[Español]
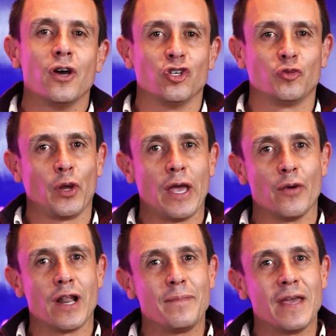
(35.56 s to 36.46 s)
nos provee
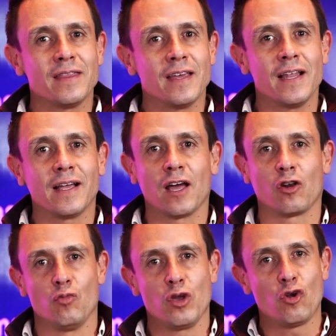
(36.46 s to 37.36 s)
un ambiente en el
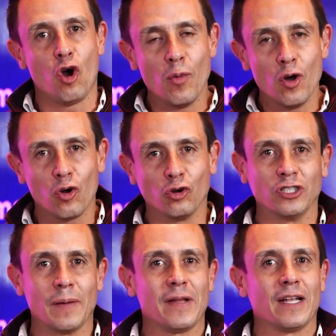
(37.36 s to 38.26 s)
carro muy cómodo, con
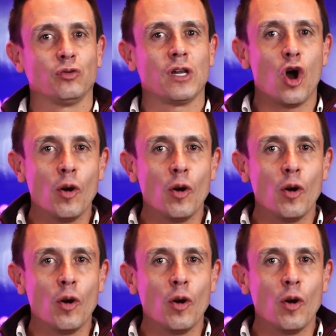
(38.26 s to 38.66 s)
temperatura